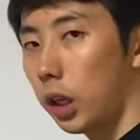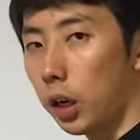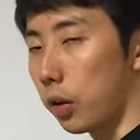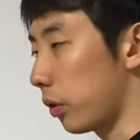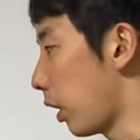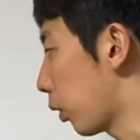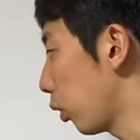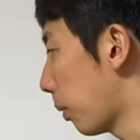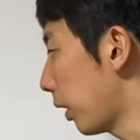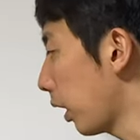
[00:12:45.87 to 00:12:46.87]
ただですねこ
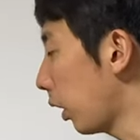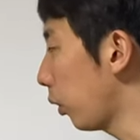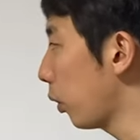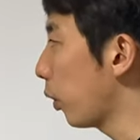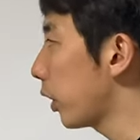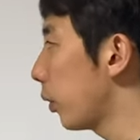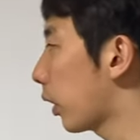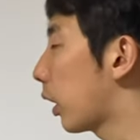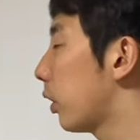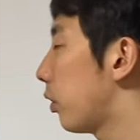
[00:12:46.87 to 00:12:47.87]
の真ん中の領域の
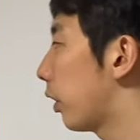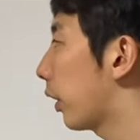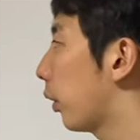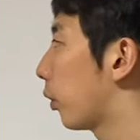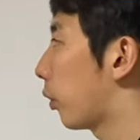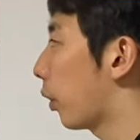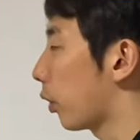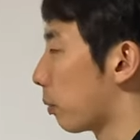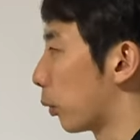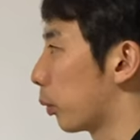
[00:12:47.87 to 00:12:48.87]
確率だけを
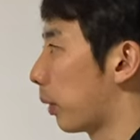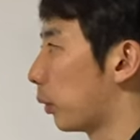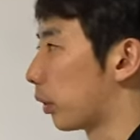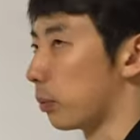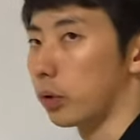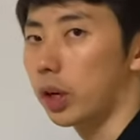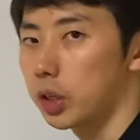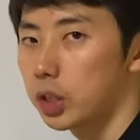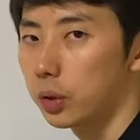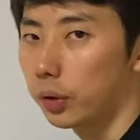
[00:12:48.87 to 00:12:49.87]
ストレートに求めるのって難
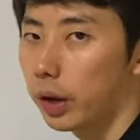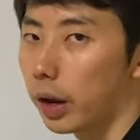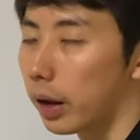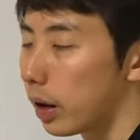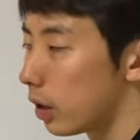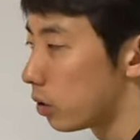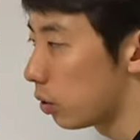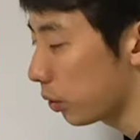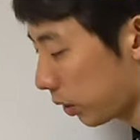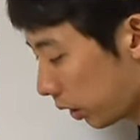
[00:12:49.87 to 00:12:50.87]
しいので
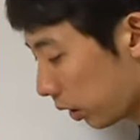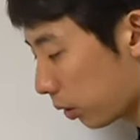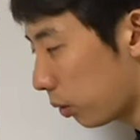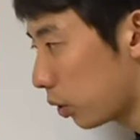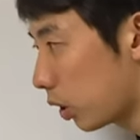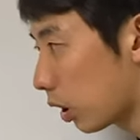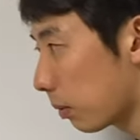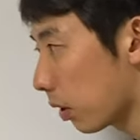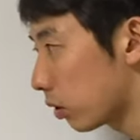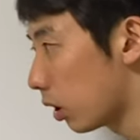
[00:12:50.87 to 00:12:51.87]
図を使って工夫していき
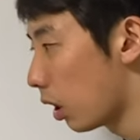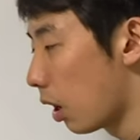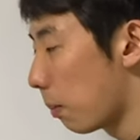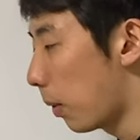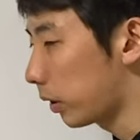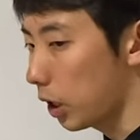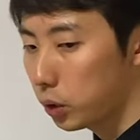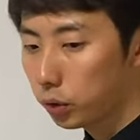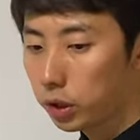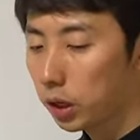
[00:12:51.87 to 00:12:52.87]
ますまあ対
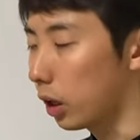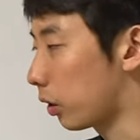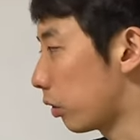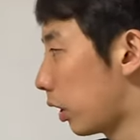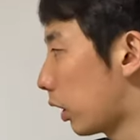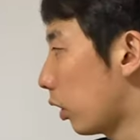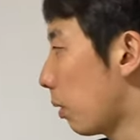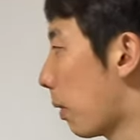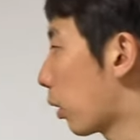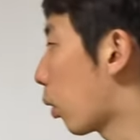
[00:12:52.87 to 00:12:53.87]
称性からですね例
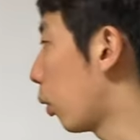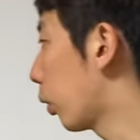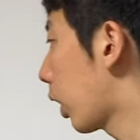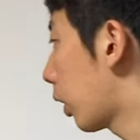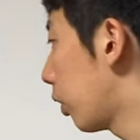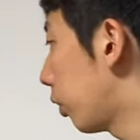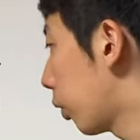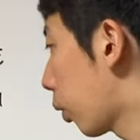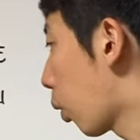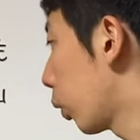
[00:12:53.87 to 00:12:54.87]
えばここの確率
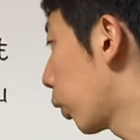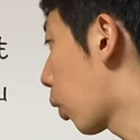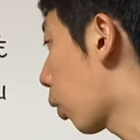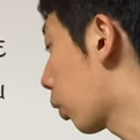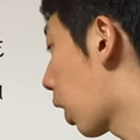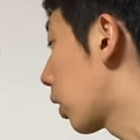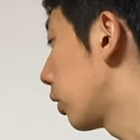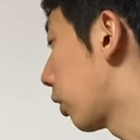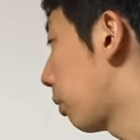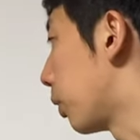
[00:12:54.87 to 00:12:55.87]
とこことここの確
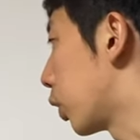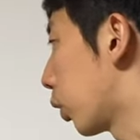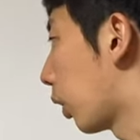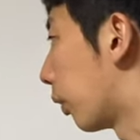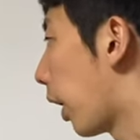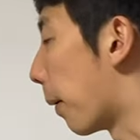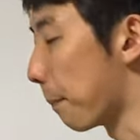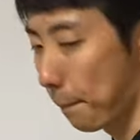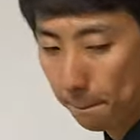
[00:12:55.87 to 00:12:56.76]
率は全部一緒なので